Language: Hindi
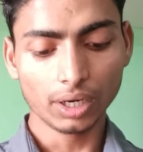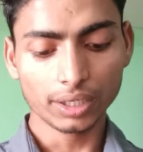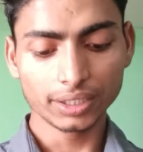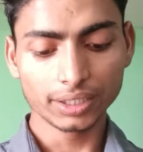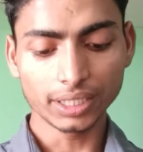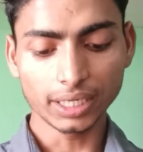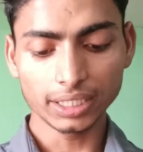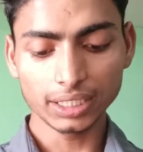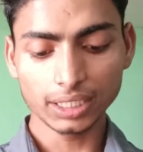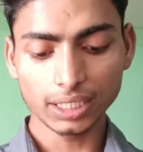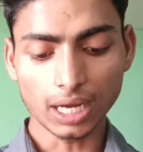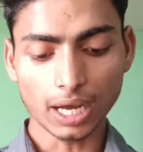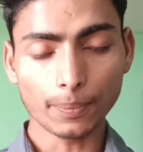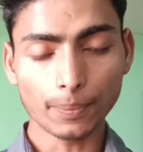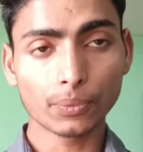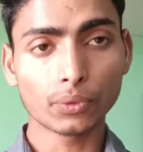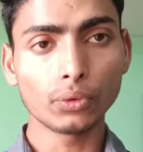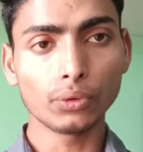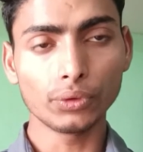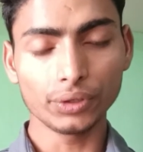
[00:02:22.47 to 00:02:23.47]
यानी
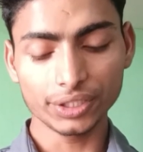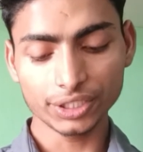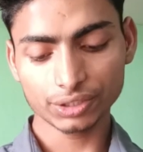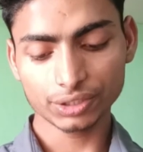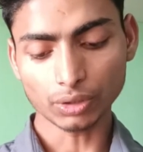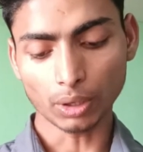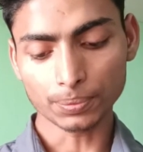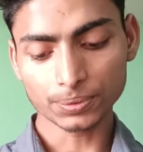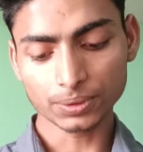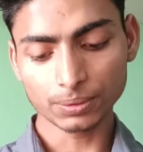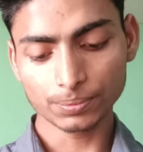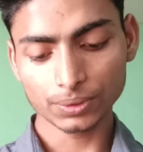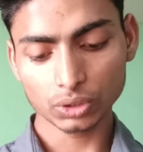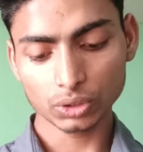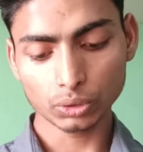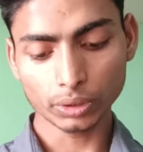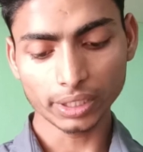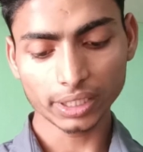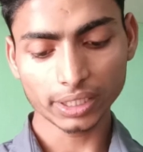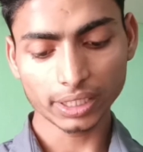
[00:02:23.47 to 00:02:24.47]
आपको इस ऑप्शन पे
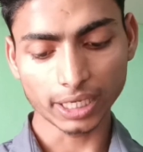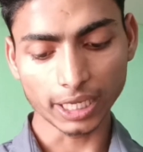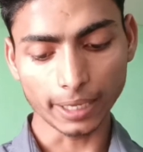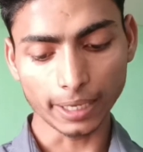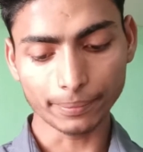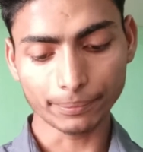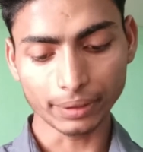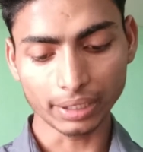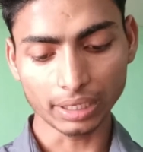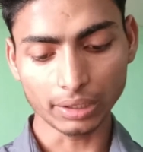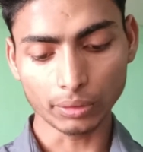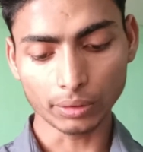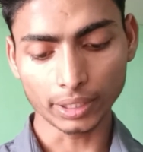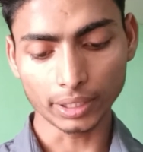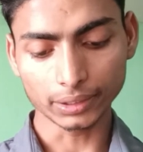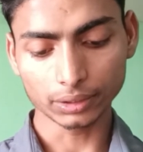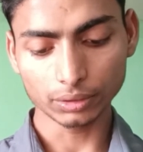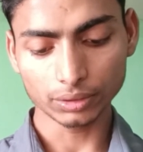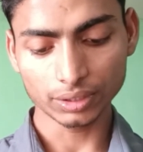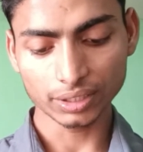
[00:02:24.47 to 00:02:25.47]
जो है टैप करना होगा
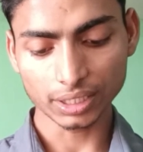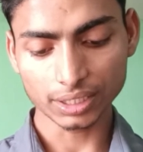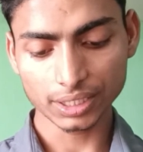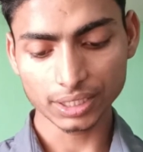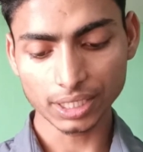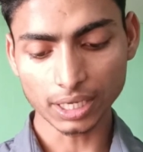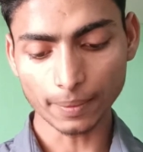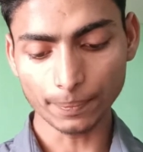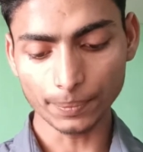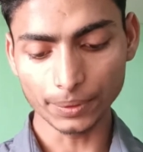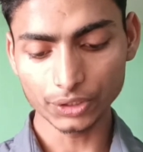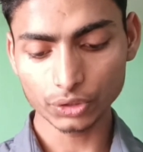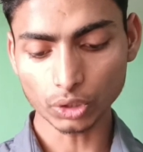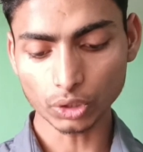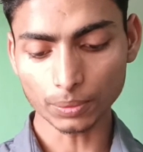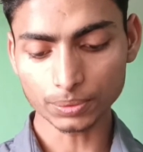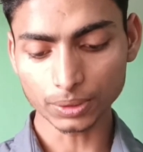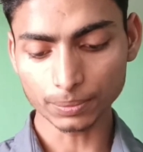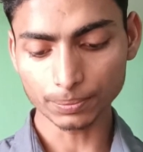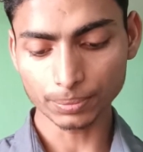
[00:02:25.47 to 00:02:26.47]
तो जैसे ही आप इस
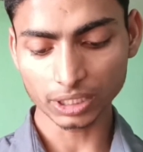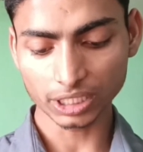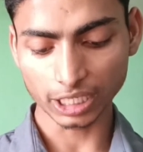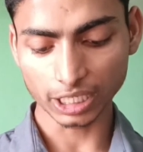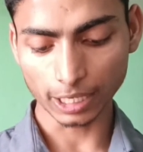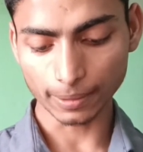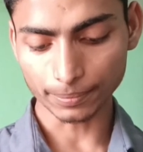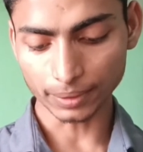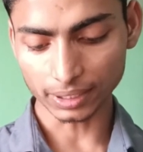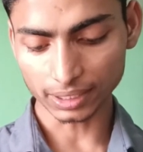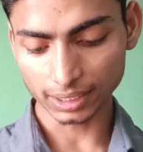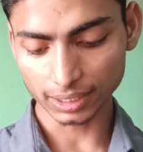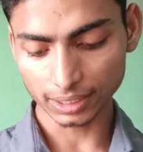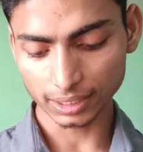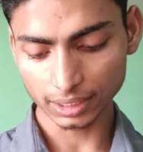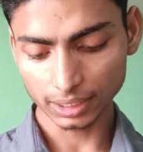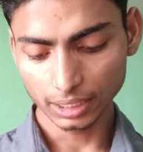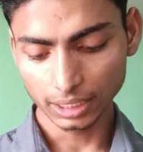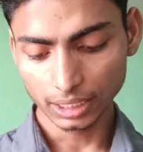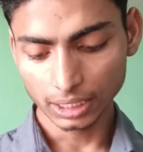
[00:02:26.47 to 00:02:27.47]
ऑप्शन पे टैप करते
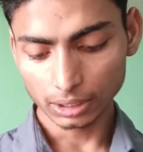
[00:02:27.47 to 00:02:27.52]
हैं